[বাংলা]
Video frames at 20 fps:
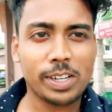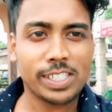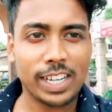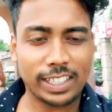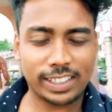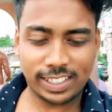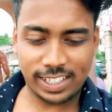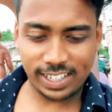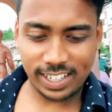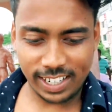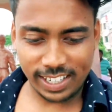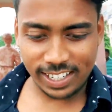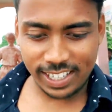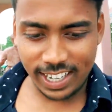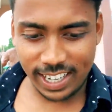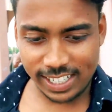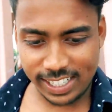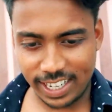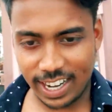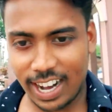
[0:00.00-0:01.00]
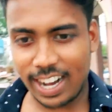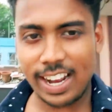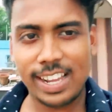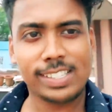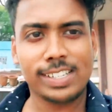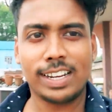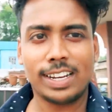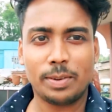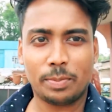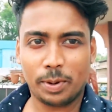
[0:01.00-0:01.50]
পড়ে সাতক্ষীরা ঠিক আছে আর
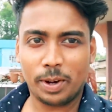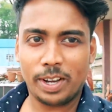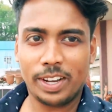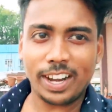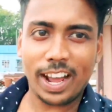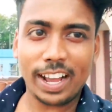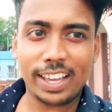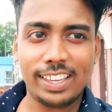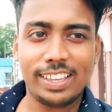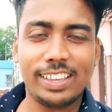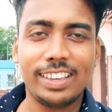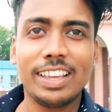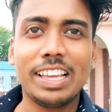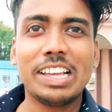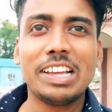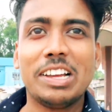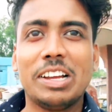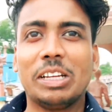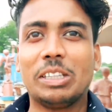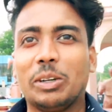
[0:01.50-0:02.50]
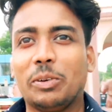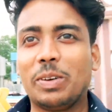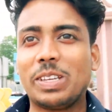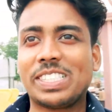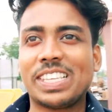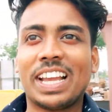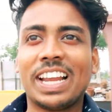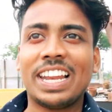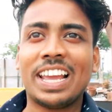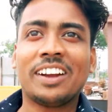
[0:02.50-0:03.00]
এই সাইডে পড়ে টাকি তো
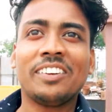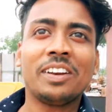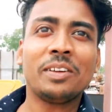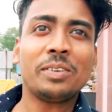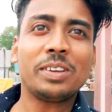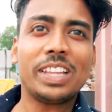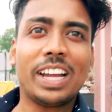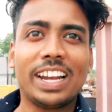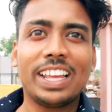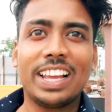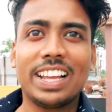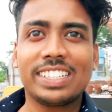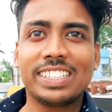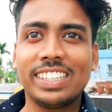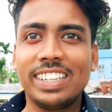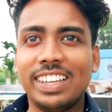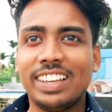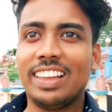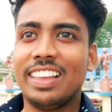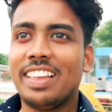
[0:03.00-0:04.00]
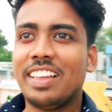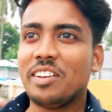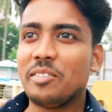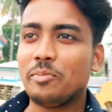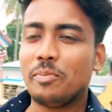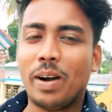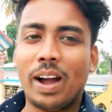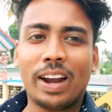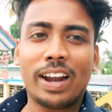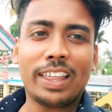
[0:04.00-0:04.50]
বেসিক্যালি এখন আমি দাঁড়িয়ে আছি
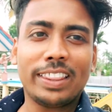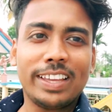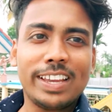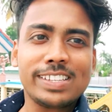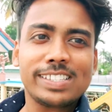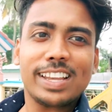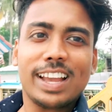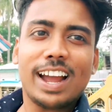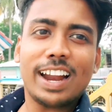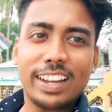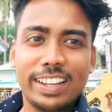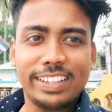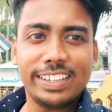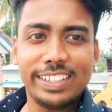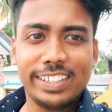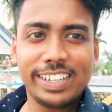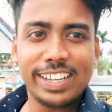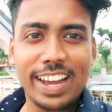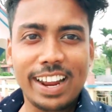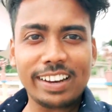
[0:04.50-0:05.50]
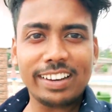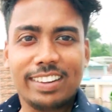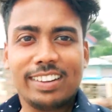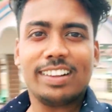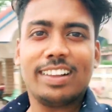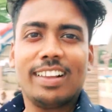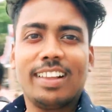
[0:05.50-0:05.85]
বাংলাদেশ আর ইন্ডিয়ার